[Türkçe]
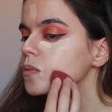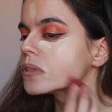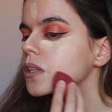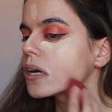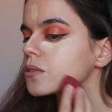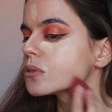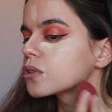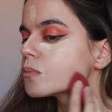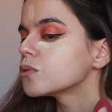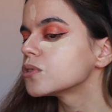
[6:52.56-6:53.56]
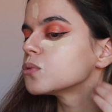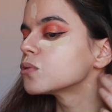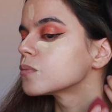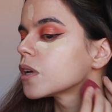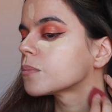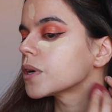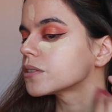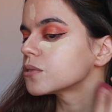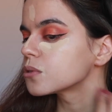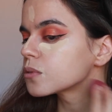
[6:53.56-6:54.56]
bunu dağıtıyorum. Önce yüzümden
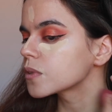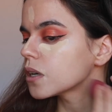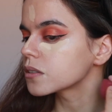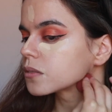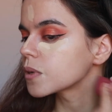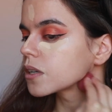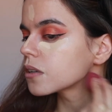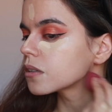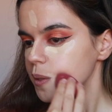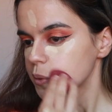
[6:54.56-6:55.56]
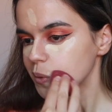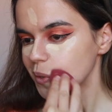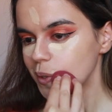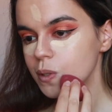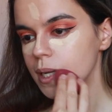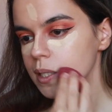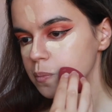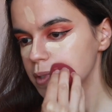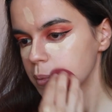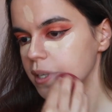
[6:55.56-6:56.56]
başlıyorum dağıtmaya. Çünkü göz
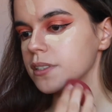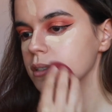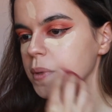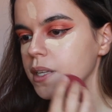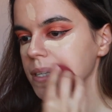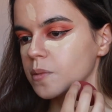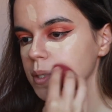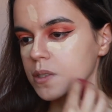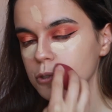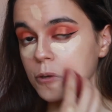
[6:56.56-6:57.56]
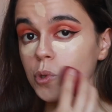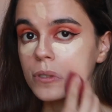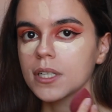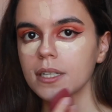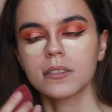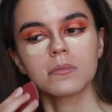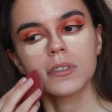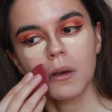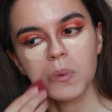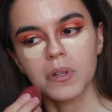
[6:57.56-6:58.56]
altımda birazcık bekletmek istiyorum göz
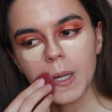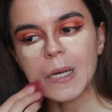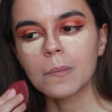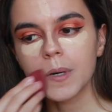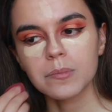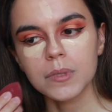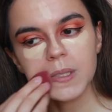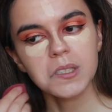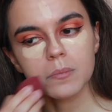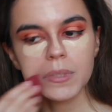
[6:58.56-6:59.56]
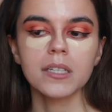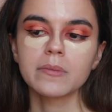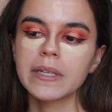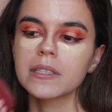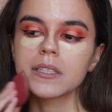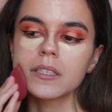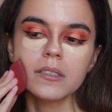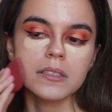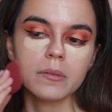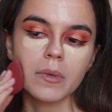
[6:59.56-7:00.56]
altımı tam olarak. Kapatması için biraz
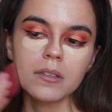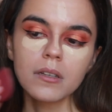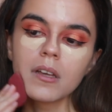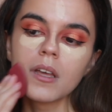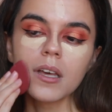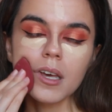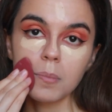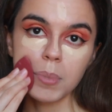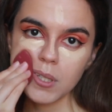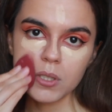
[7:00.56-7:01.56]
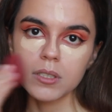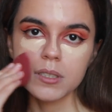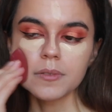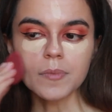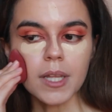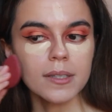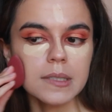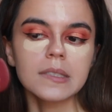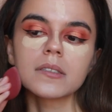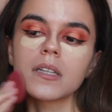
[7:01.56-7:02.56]
beklettiğiniz zaman kapatıcının
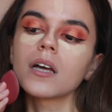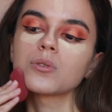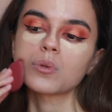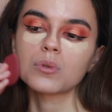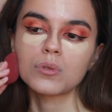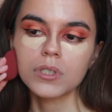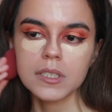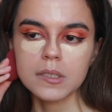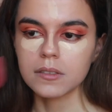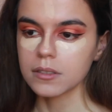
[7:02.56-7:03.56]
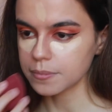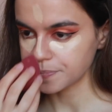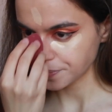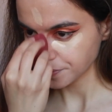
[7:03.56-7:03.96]
etkisini daha çok göreceksiniz.